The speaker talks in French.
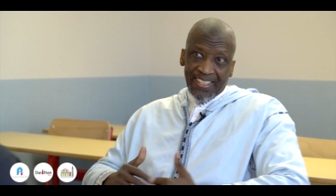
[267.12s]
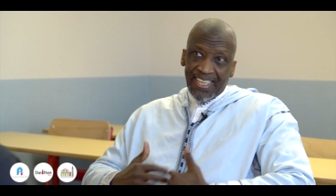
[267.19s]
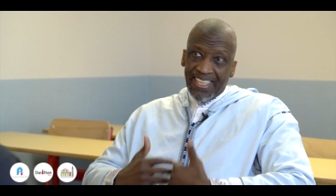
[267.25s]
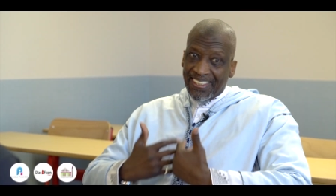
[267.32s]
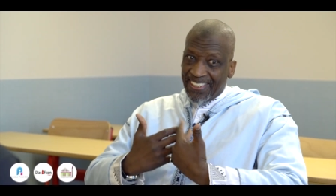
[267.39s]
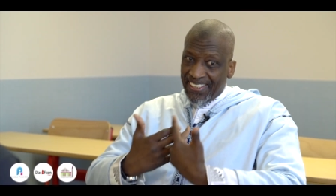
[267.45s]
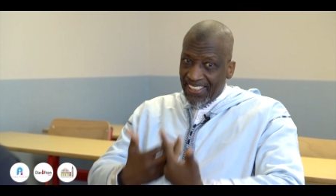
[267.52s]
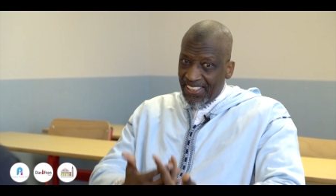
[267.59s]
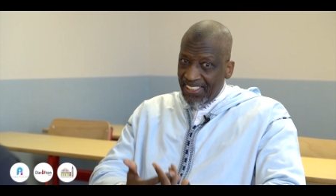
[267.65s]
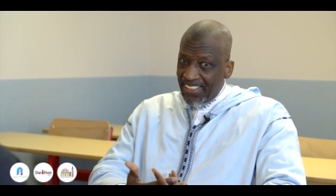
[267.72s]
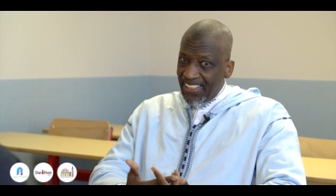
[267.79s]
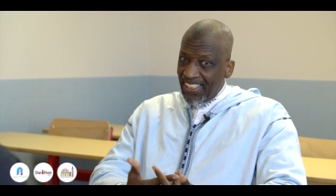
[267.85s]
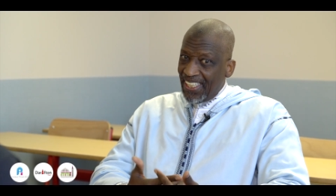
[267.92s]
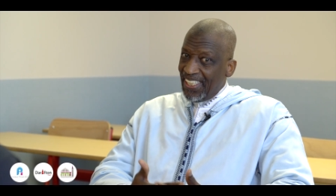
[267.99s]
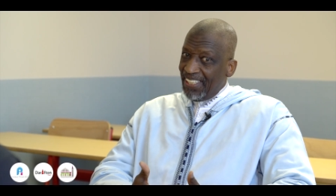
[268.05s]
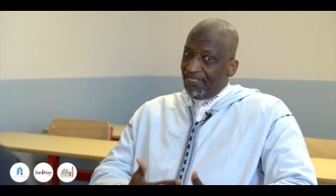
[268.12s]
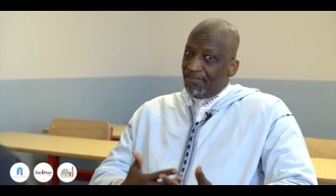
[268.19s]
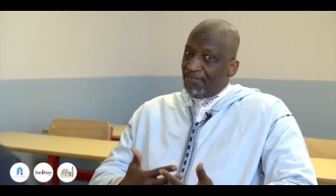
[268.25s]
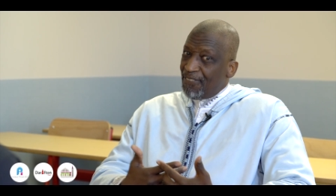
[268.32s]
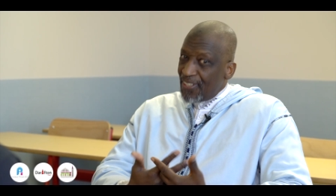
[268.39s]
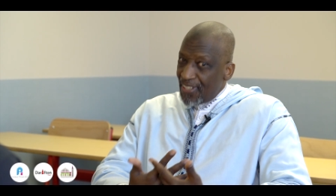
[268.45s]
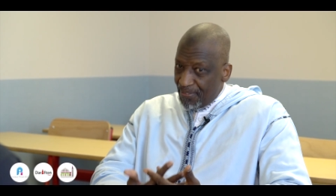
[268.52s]
la science est
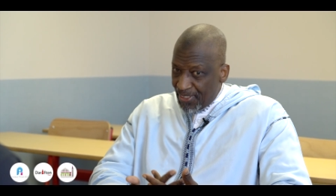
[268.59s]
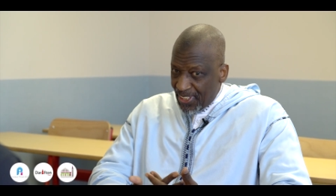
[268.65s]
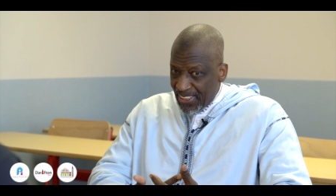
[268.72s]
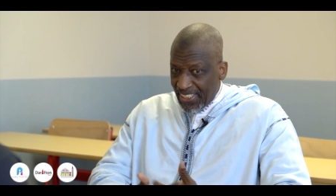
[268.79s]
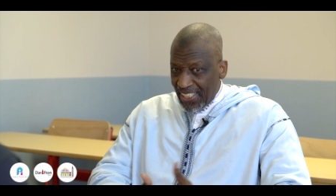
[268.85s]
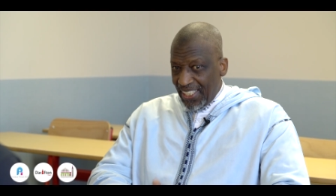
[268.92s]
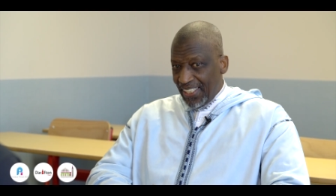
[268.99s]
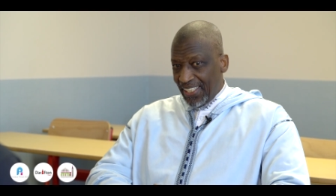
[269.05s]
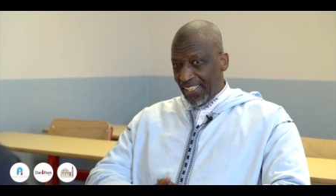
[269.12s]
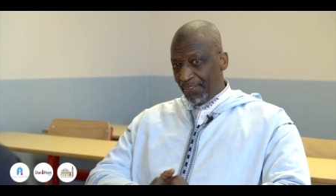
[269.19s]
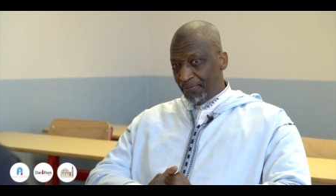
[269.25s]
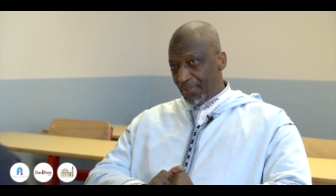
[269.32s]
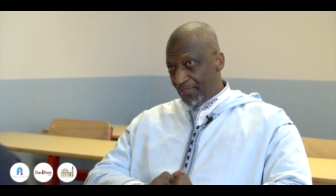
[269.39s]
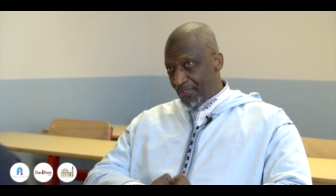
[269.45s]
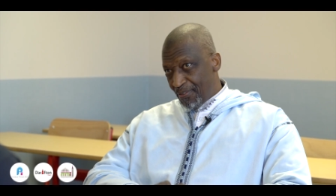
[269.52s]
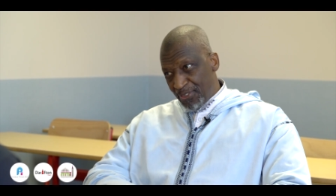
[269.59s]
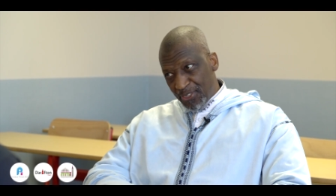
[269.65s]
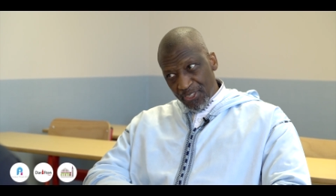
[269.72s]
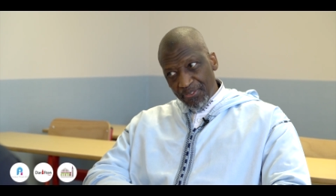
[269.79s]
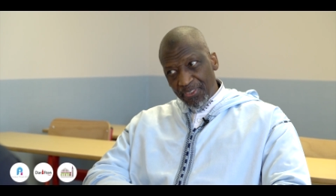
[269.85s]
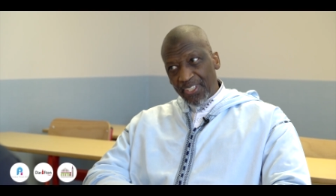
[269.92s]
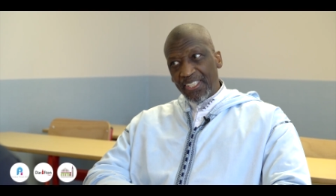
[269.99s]
fondamentale et les premiers
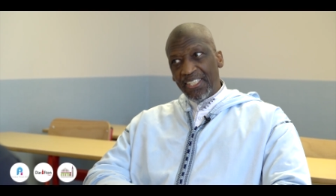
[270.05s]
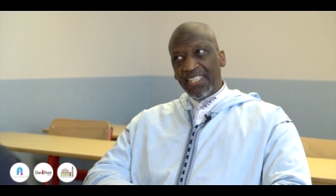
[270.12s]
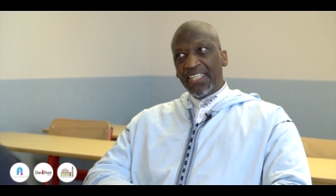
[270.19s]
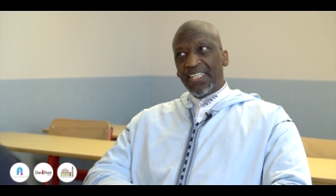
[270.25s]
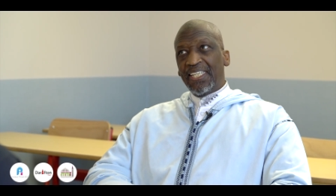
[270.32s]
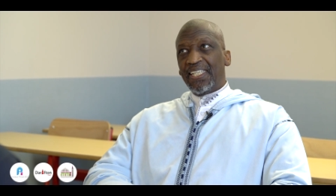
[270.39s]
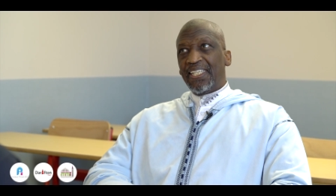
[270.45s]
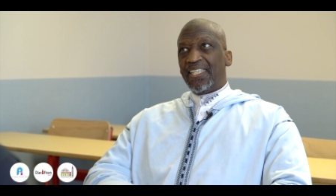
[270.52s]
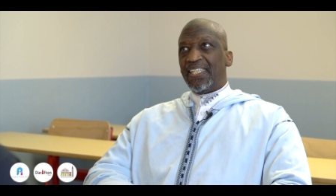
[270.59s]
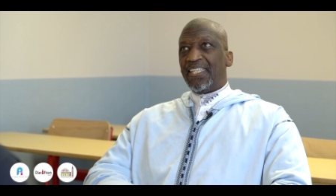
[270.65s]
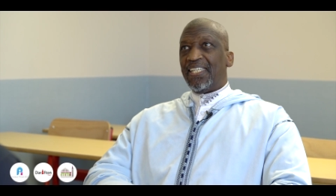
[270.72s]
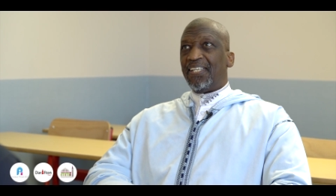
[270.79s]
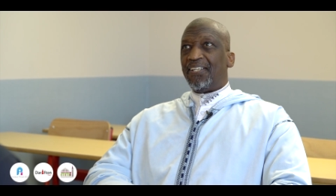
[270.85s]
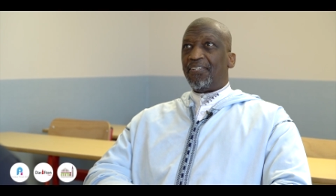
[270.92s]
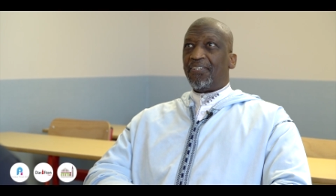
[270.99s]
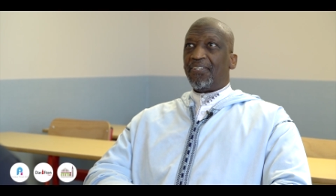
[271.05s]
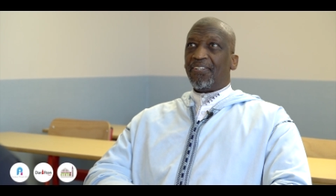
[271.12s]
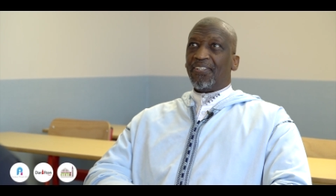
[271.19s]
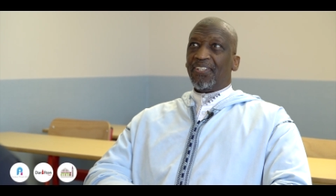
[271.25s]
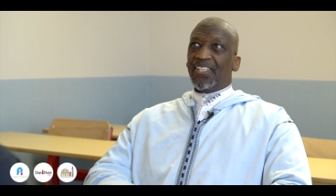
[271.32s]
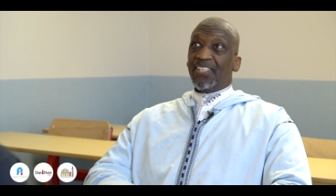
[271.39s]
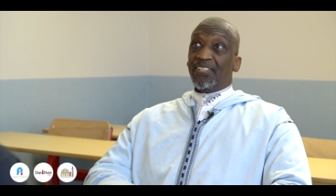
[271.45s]
musulmans euh,
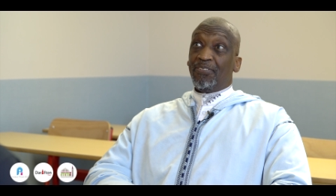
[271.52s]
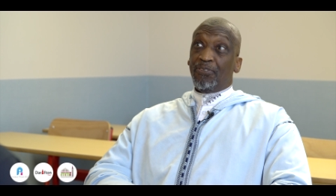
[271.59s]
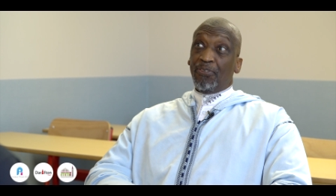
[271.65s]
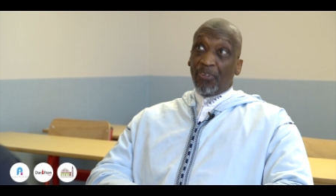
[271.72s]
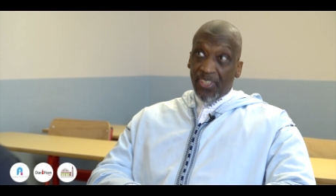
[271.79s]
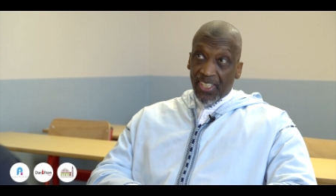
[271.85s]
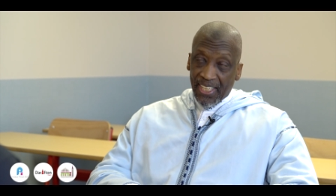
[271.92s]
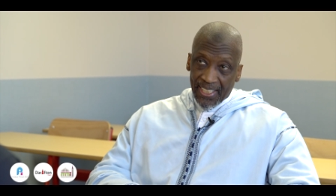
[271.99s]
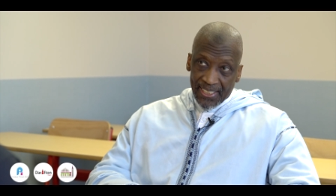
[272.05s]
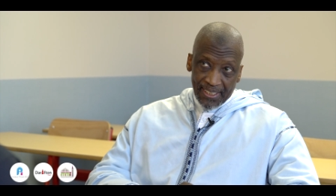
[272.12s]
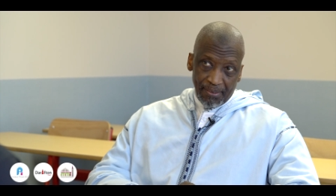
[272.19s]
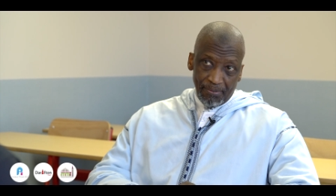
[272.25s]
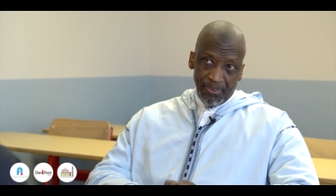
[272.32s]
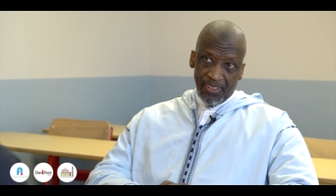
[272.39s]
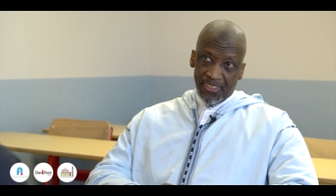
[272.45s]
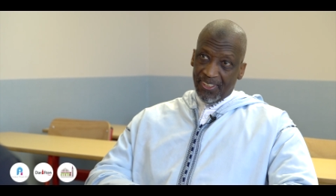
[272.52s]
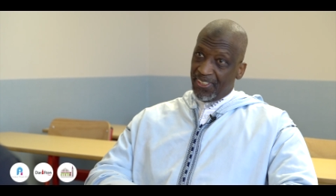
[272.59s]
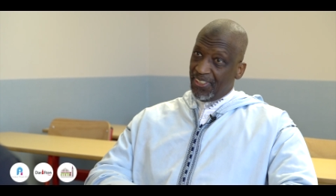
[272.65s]
ont donné l'exemple.